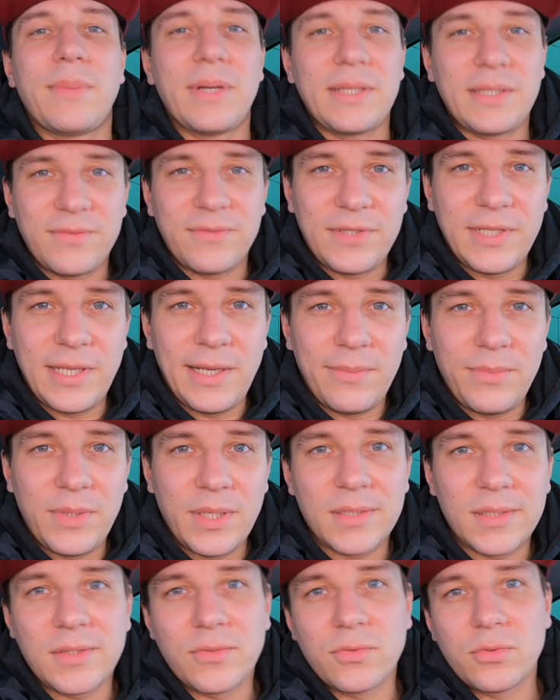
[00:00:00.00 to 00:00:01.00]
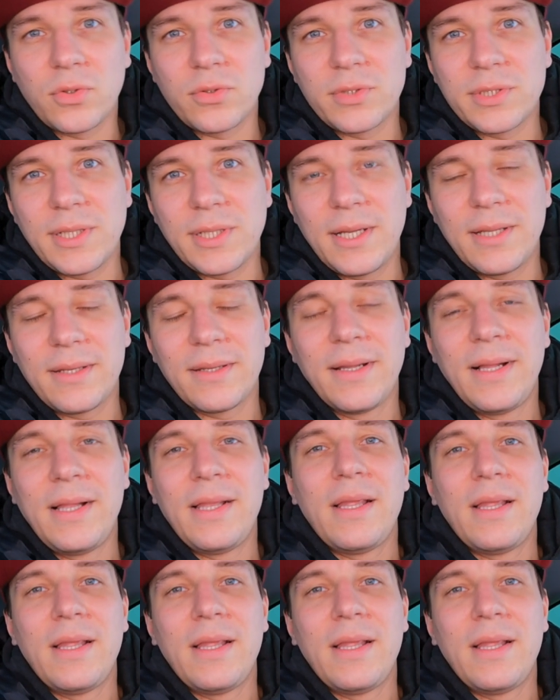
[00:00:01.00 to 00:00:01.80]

Бати в деле, меня зовут Руслан.